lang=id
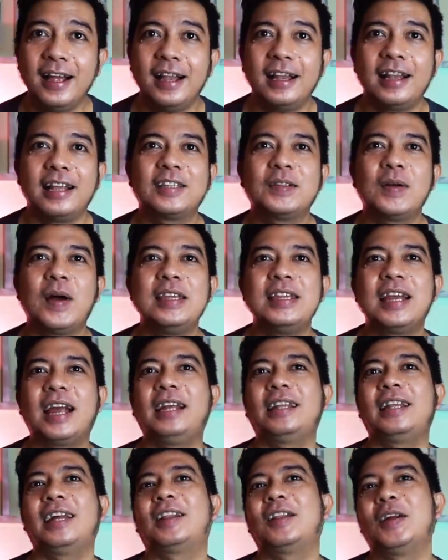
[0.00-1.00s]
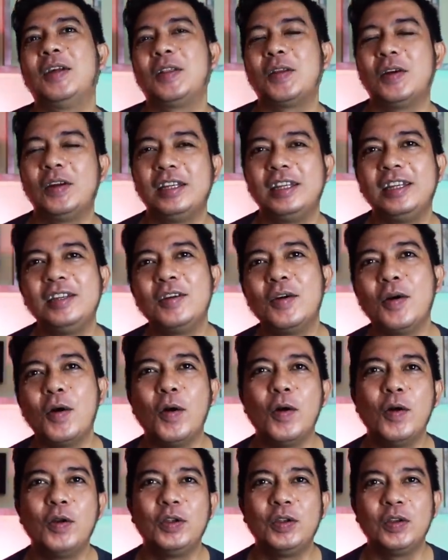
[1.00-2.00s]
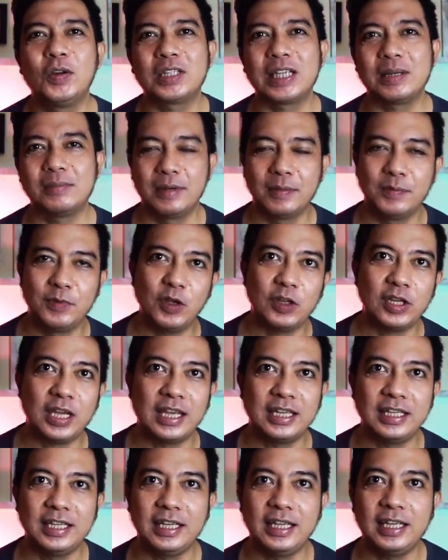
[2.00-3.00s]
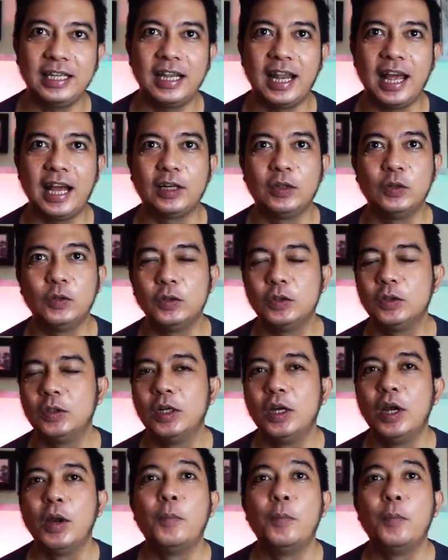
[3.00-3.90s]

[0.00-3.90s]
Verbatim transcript: langsung aja kita tontonin yuk Onyo sama Biot nyanyiin lagu